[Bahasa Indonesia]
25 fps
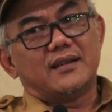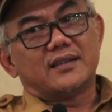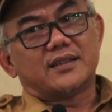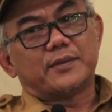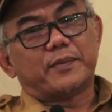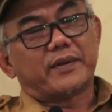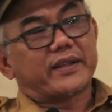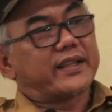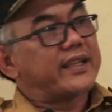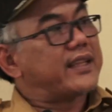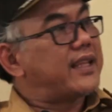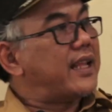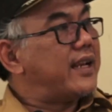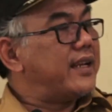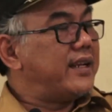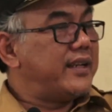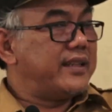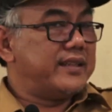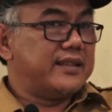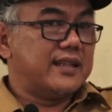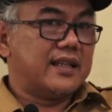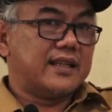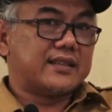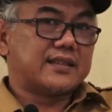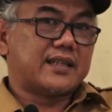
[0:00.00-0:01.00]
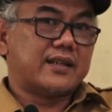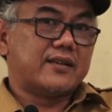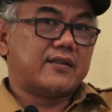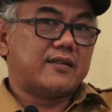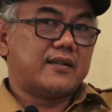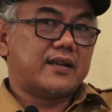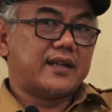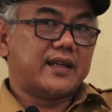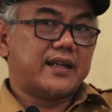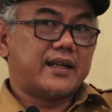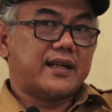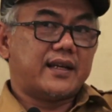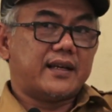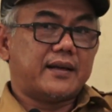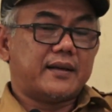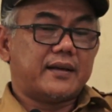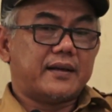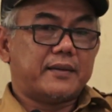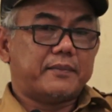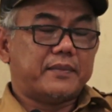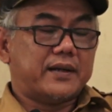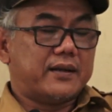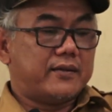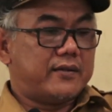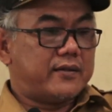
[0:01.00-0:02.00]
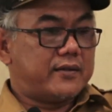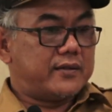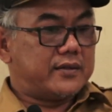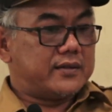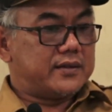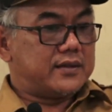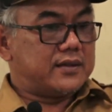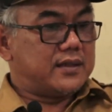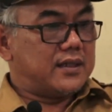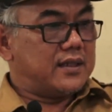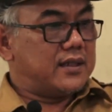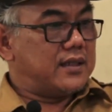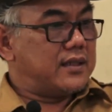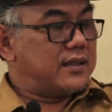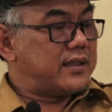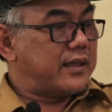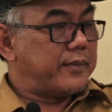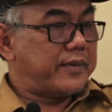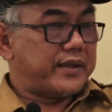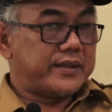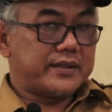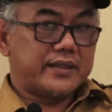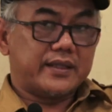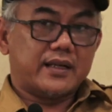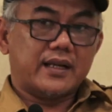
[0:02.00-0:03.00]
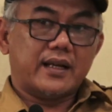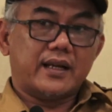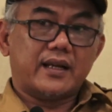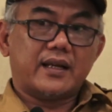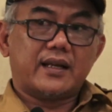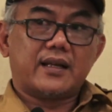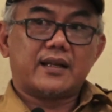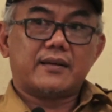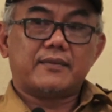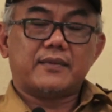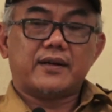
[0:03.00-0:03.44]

seperti tadi dijelaskan oleh pengurus eh, TPS 3L ya, -hmm.